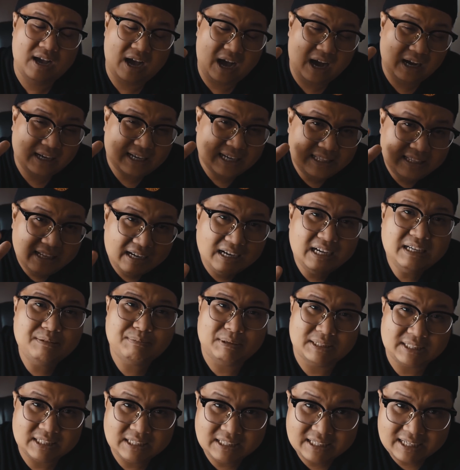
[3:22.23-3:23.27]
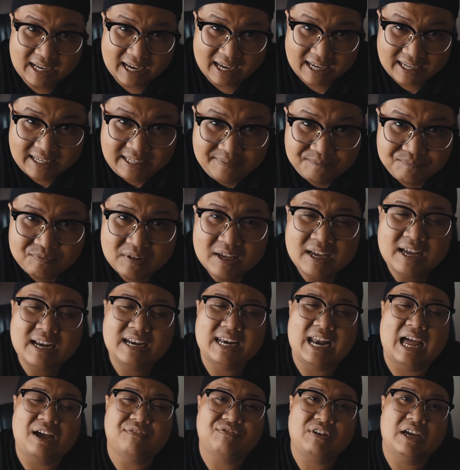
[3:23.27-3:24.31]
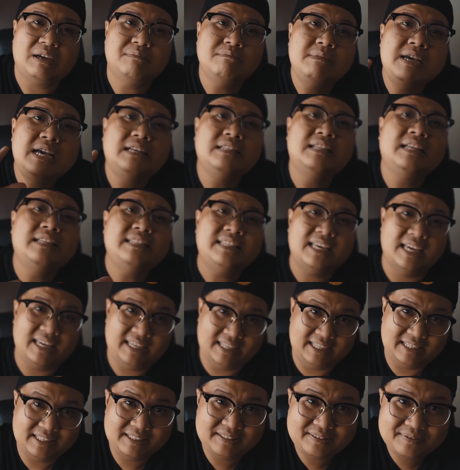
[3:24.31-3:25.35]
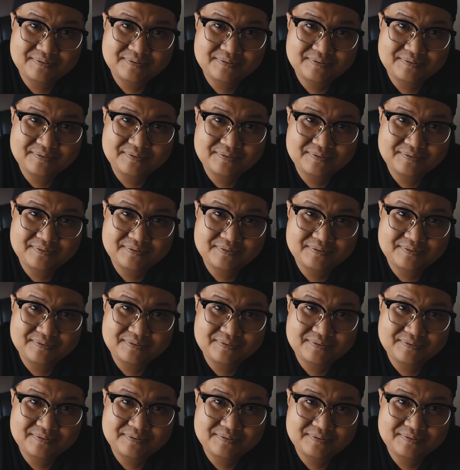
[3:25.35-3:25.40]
ở cái nơi mà Tân kể là phải biết đến chị.